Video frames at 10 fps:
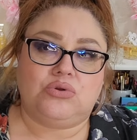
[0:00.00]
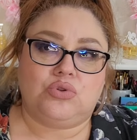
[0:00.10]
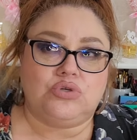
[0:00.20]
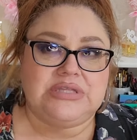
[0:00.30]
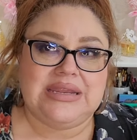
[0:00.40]
los
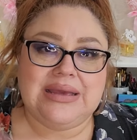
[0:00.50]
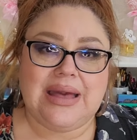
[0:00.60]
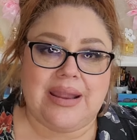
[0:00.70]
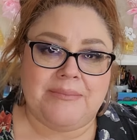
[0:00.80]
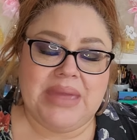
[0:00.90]
dos tienen
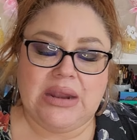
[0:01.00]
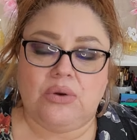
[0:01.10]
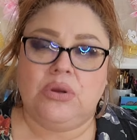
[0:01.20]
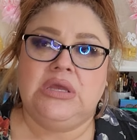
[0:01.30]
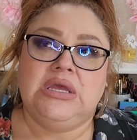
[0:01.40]

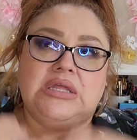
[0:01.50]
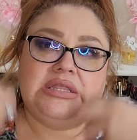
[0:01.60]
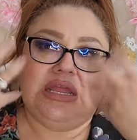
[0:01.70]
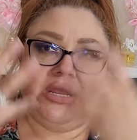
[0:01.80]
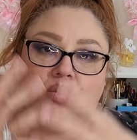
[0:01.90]
caramelo,
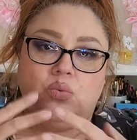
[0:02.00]
tienen